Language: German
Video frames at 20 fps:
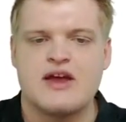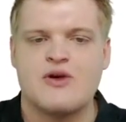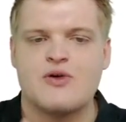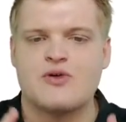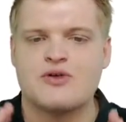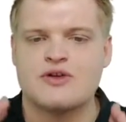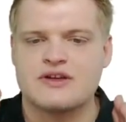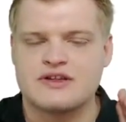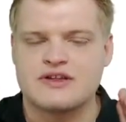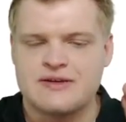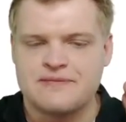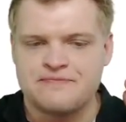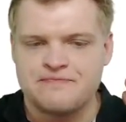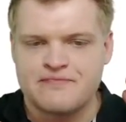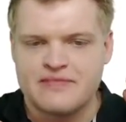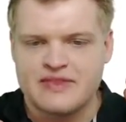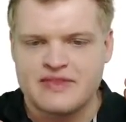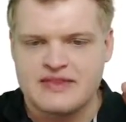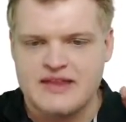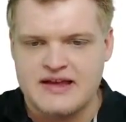Und
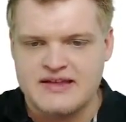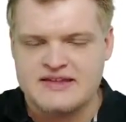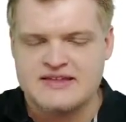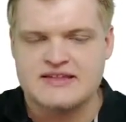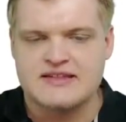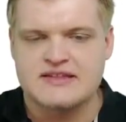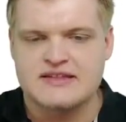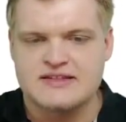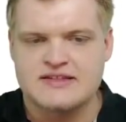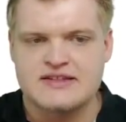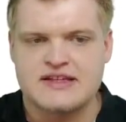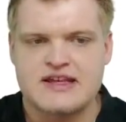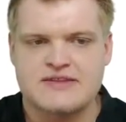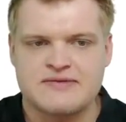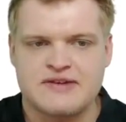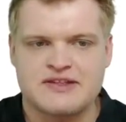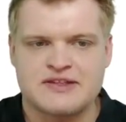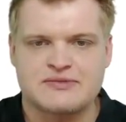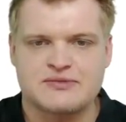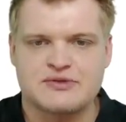das ist
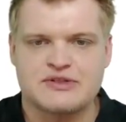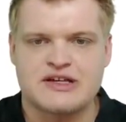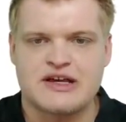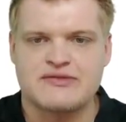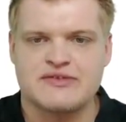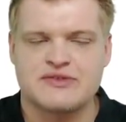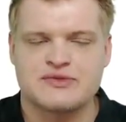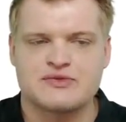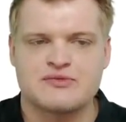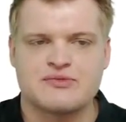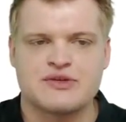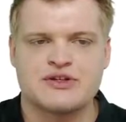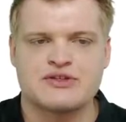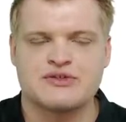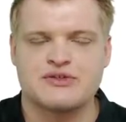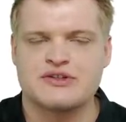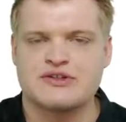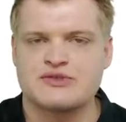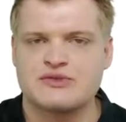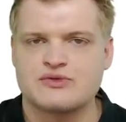etwas, wo ich einfach versuchen möchte,
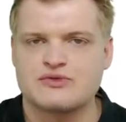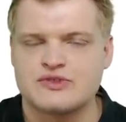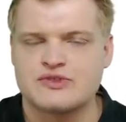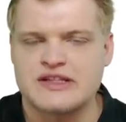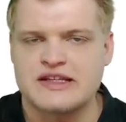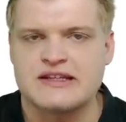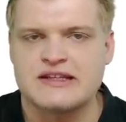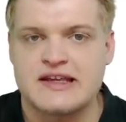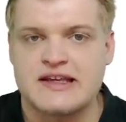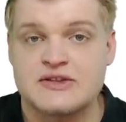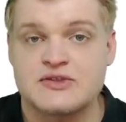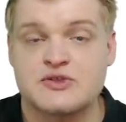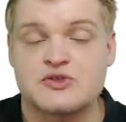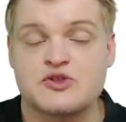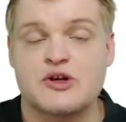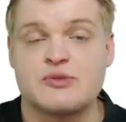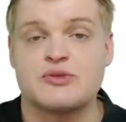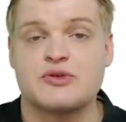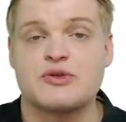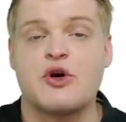euch so gut es geht
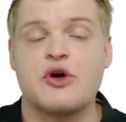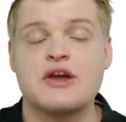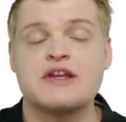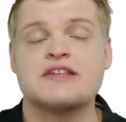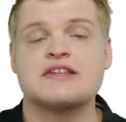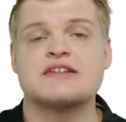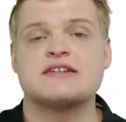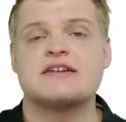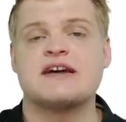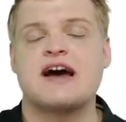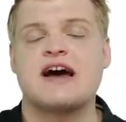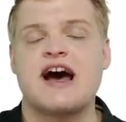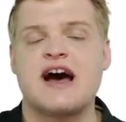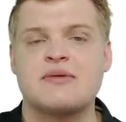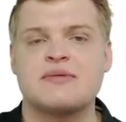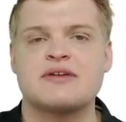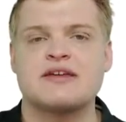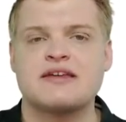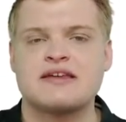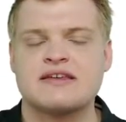entgegenzukommen. Und heute
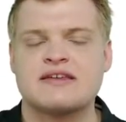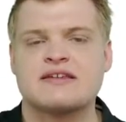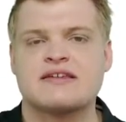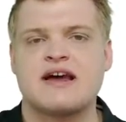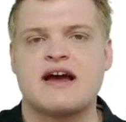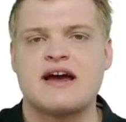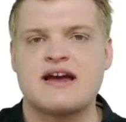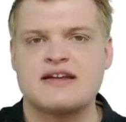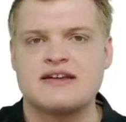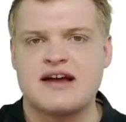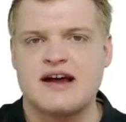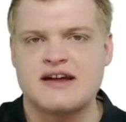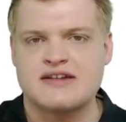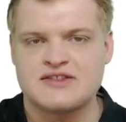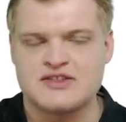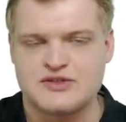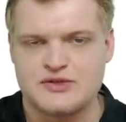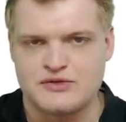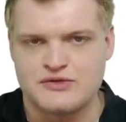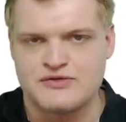habe ich eine
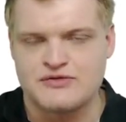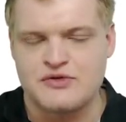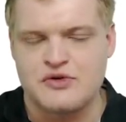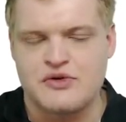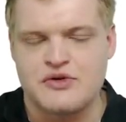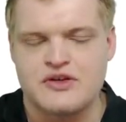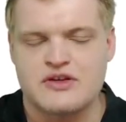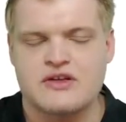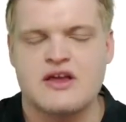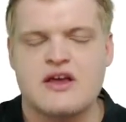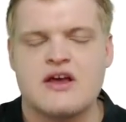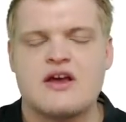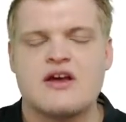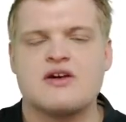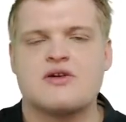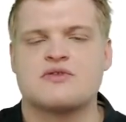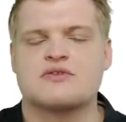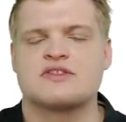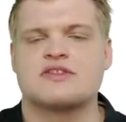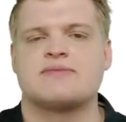Aktion für euch euch.
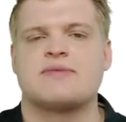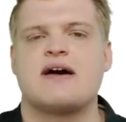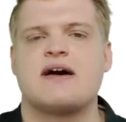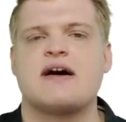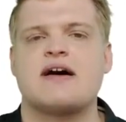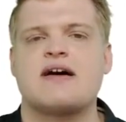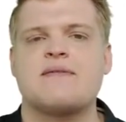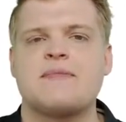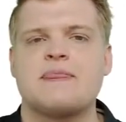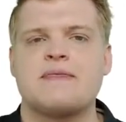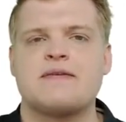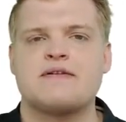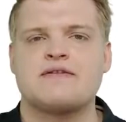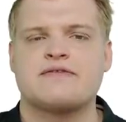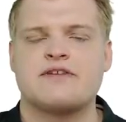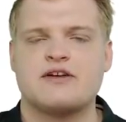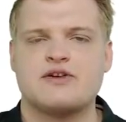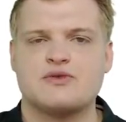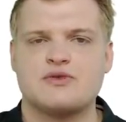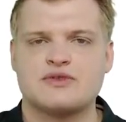Und zwar
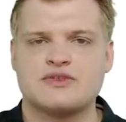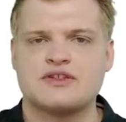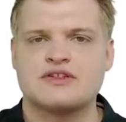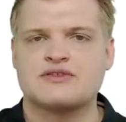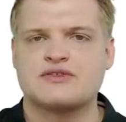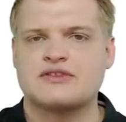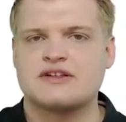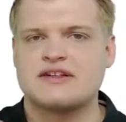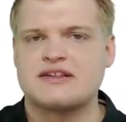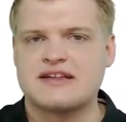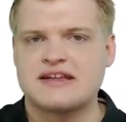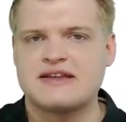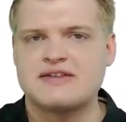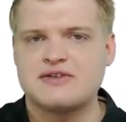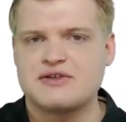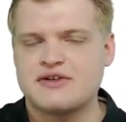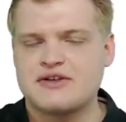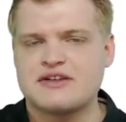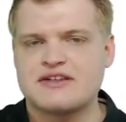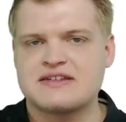verlose ich unter den
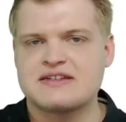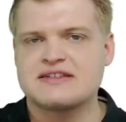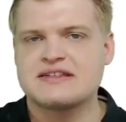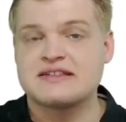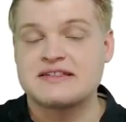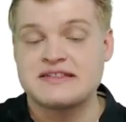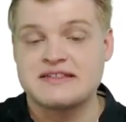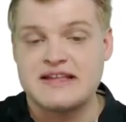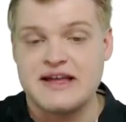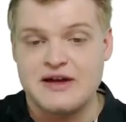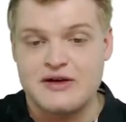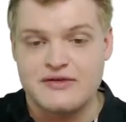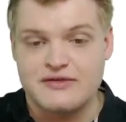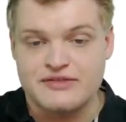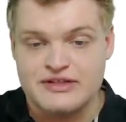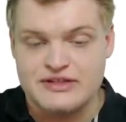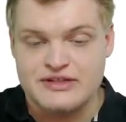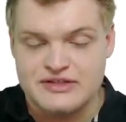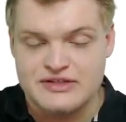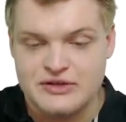Leuten, die sich
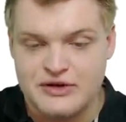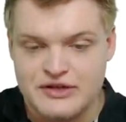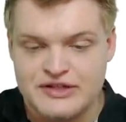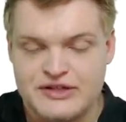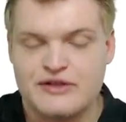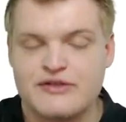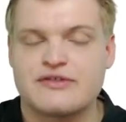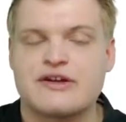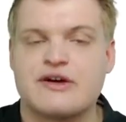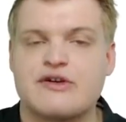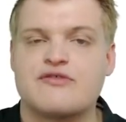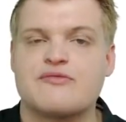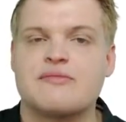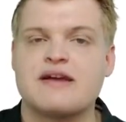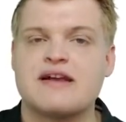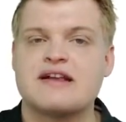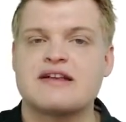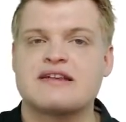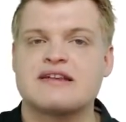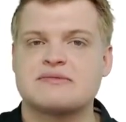darauf, die sich heute darauf, darauf
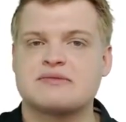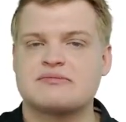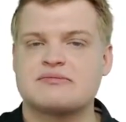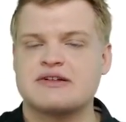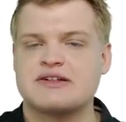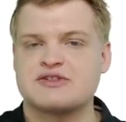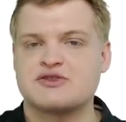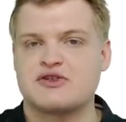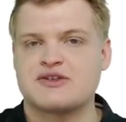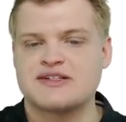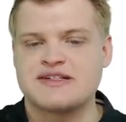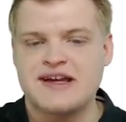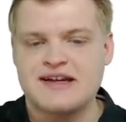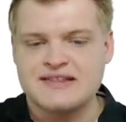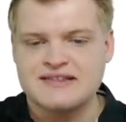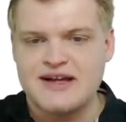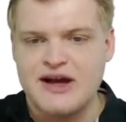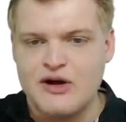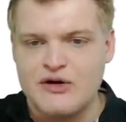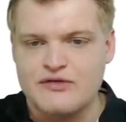melden, die mit mir jetzt
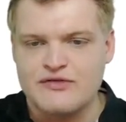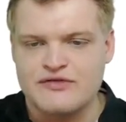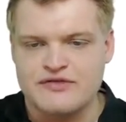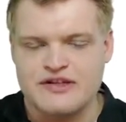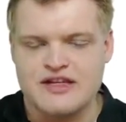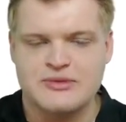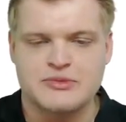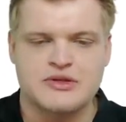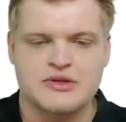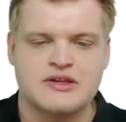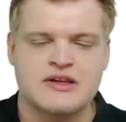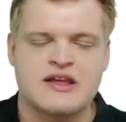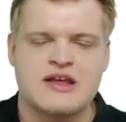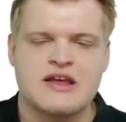Kontakt aufnehmen,